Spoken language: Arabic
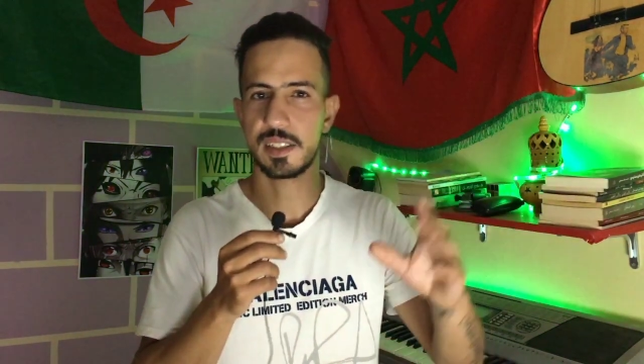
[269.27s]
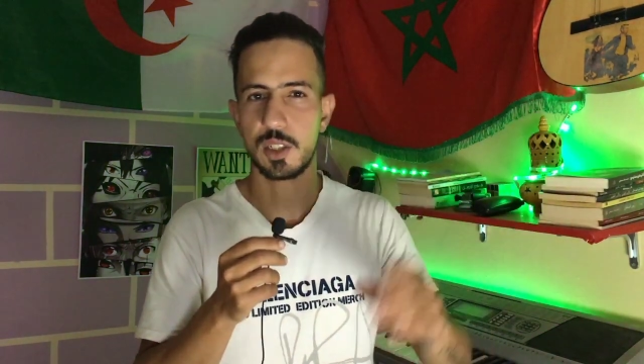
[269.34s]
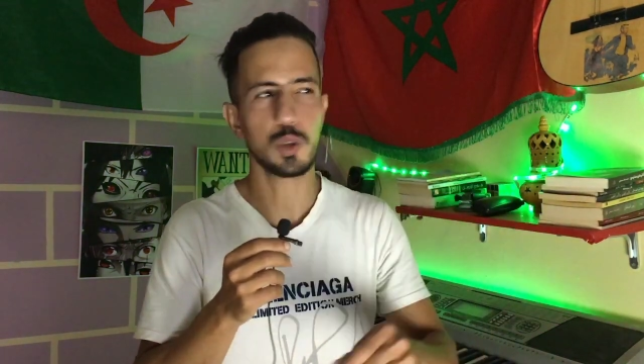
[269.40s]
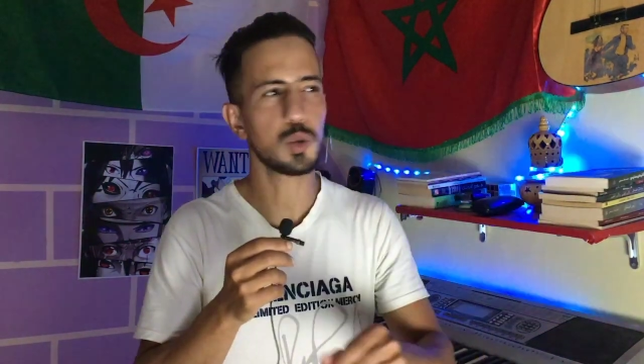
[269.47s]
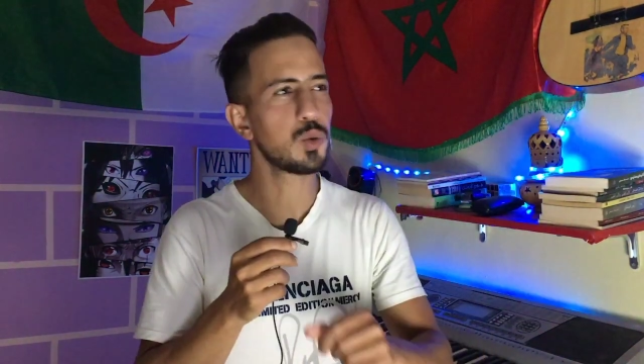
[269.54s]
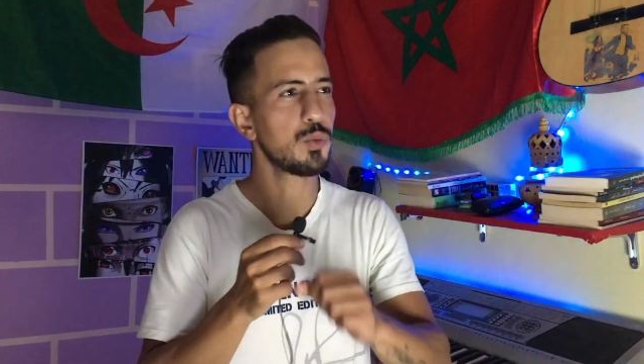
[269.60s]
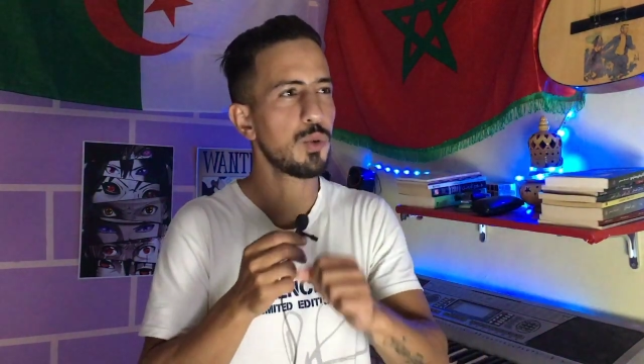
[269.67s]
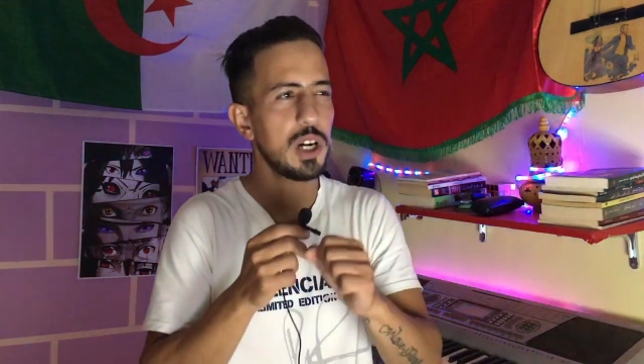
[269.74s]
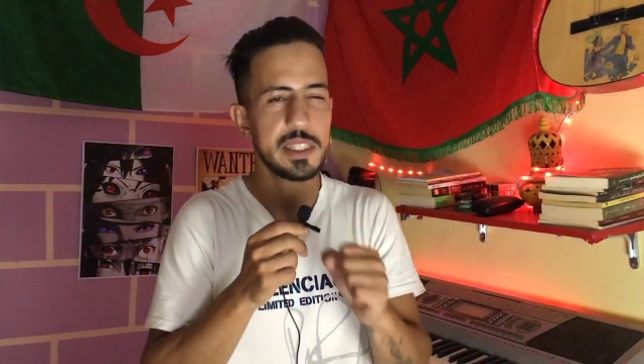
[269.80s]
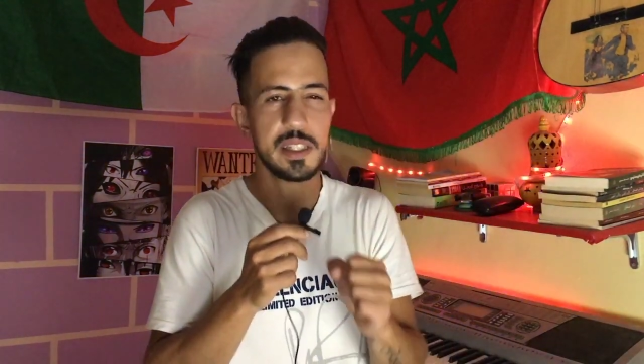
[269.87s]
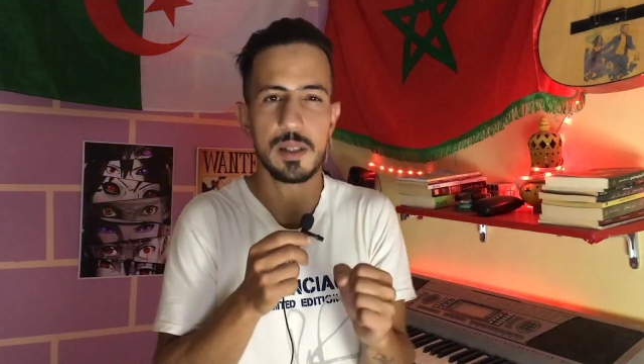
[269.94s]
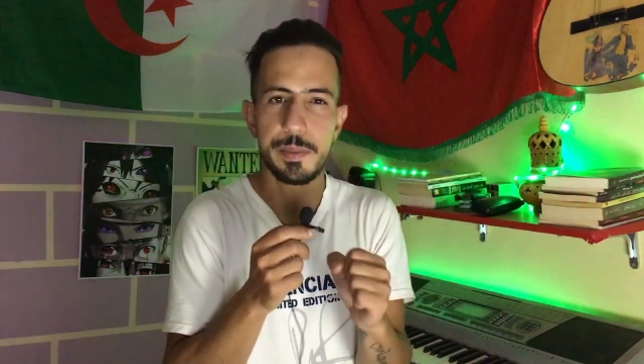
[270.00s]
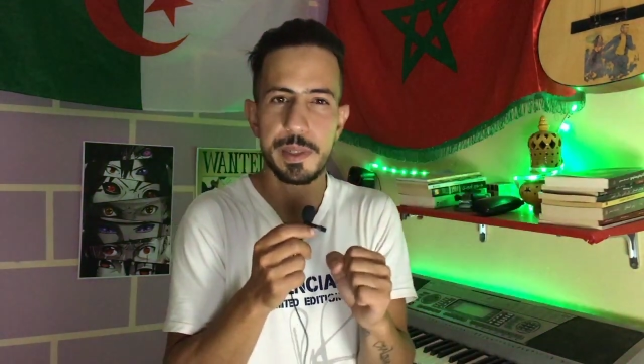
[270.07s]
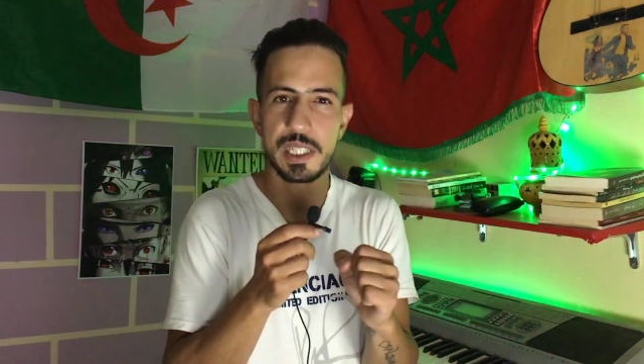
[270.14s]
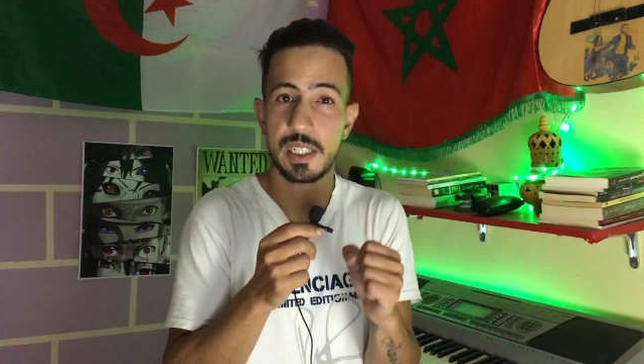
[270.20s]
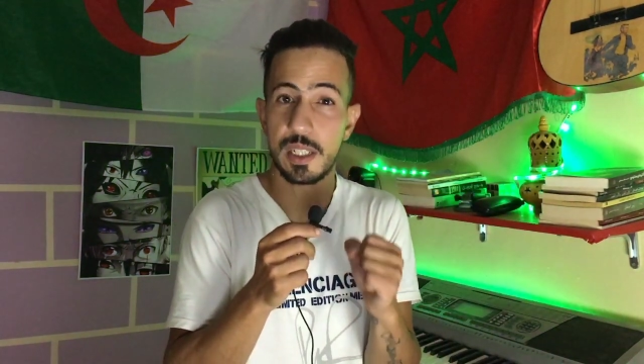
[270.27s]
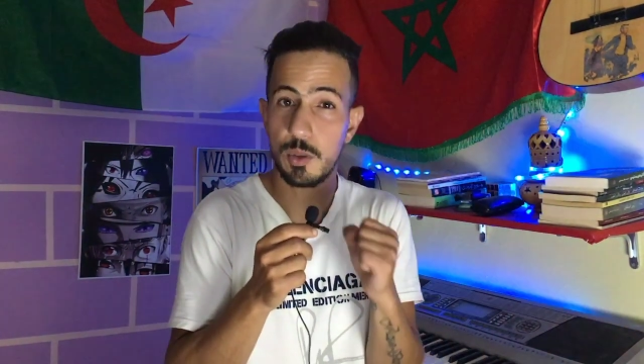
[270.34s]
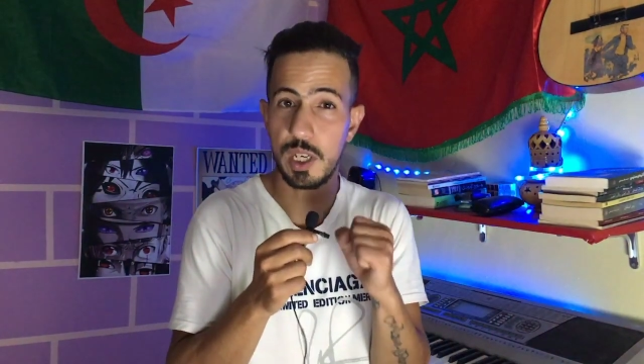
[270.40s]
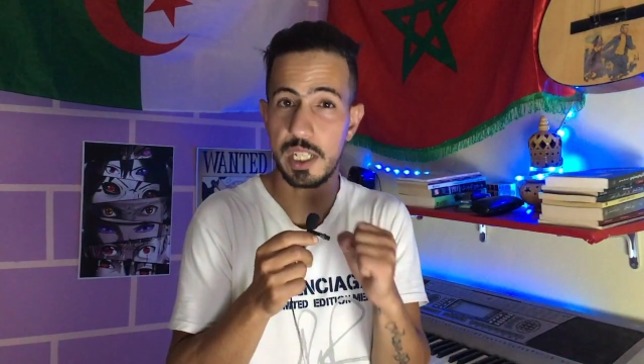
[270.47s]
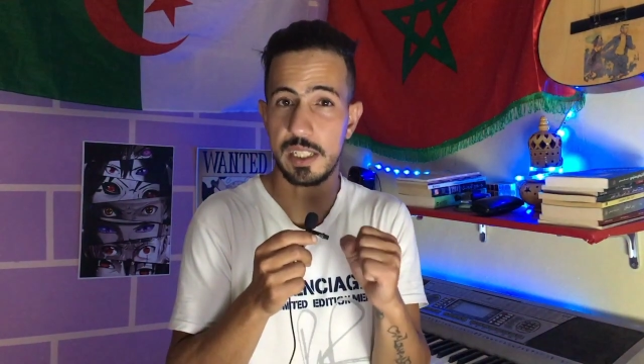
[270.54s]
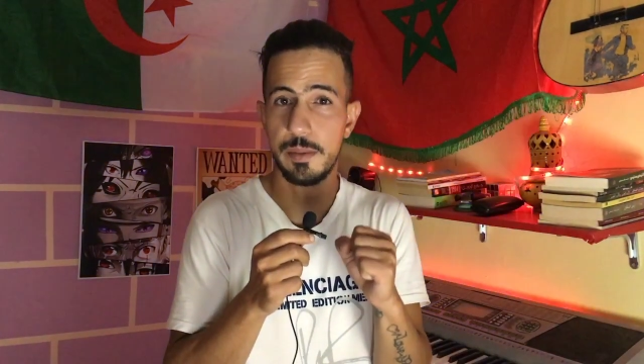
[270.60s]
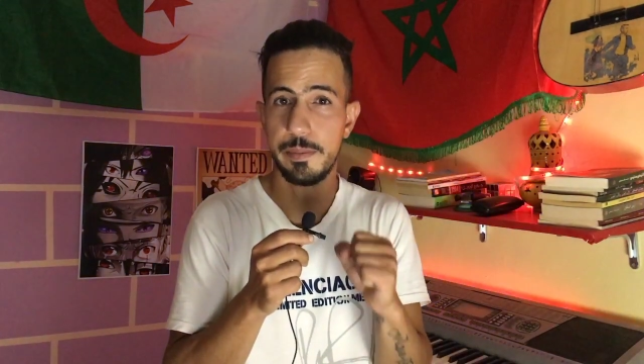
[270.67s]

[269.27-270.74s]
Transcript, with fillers: كيكون واحد البرد كان واحد